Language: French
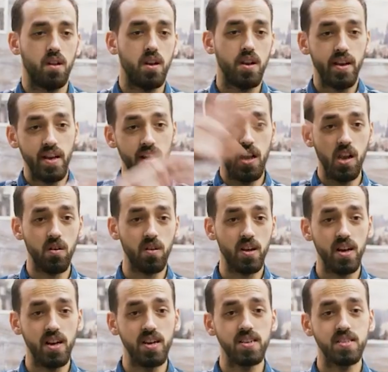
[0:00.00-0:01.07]
Je vous remercie
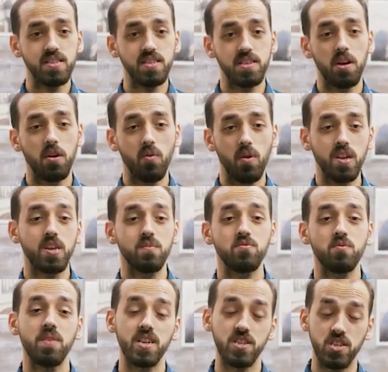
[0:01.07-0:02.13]
du visionnage et je vous
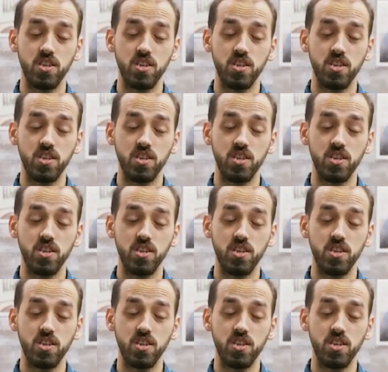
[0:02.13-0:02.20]
dis